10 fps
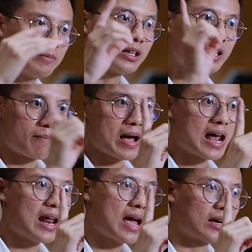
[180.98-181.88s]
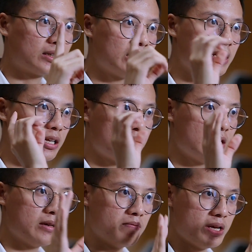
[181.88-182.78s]
แรปตั้งแต่บาร์แรกที่
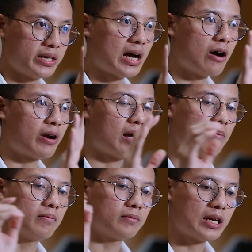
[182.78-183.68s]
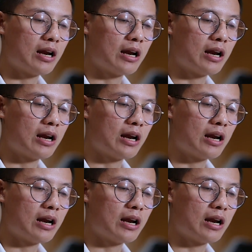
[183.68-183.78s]
ที่บีดเข้านะครับ